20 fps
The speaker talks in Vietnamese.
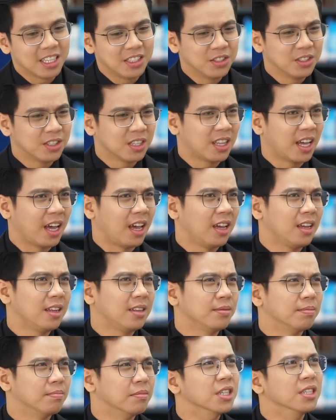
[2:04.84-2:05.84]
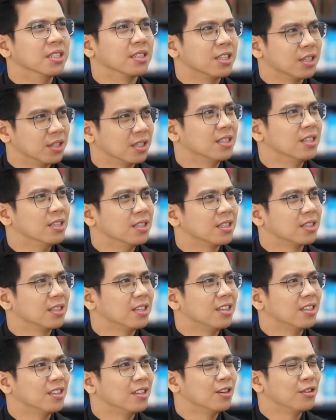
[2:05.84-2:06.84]
Thái Dương có thể mường tượng được
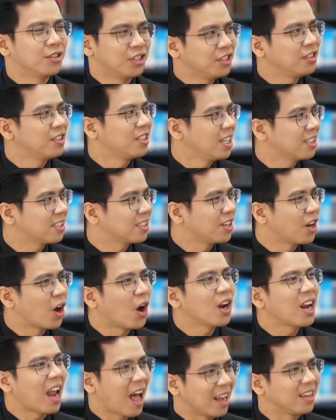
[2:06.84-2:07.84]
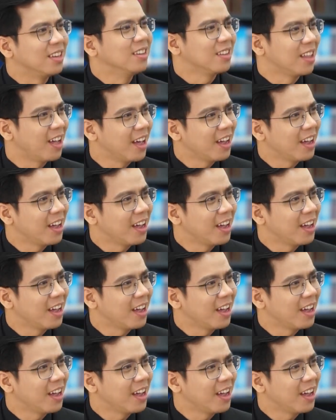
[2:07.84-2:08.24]
logistics nó là như